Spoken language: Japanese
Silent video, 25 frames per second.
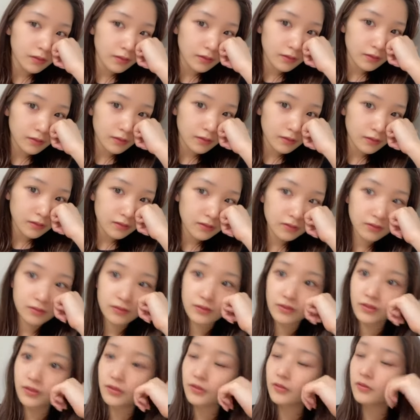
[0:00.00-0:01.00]
早
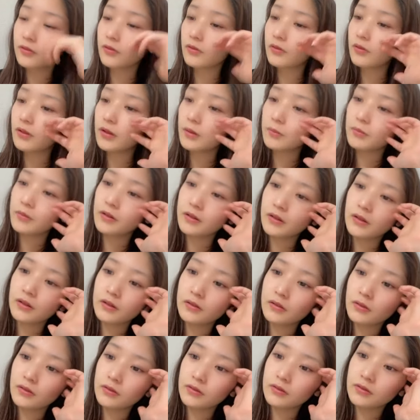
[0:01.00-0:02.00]
卒業公演まで
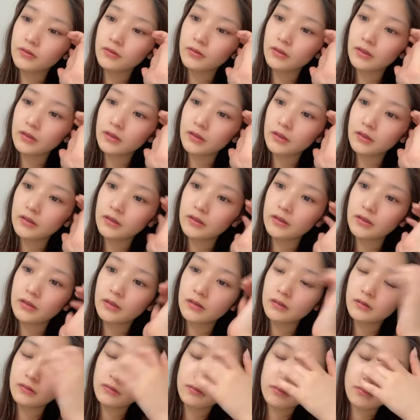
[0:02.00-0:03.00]
あと12
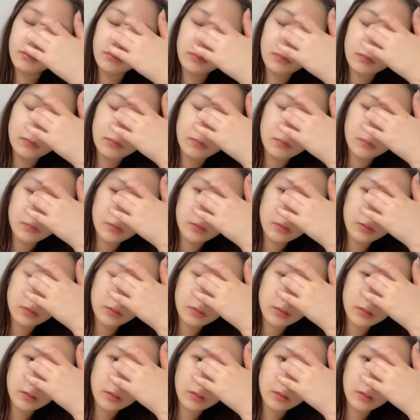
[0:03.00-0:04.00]
日
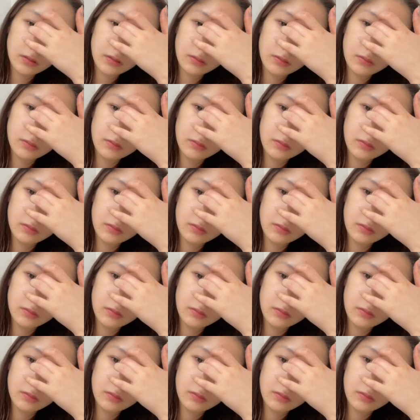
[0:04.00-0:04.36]
13か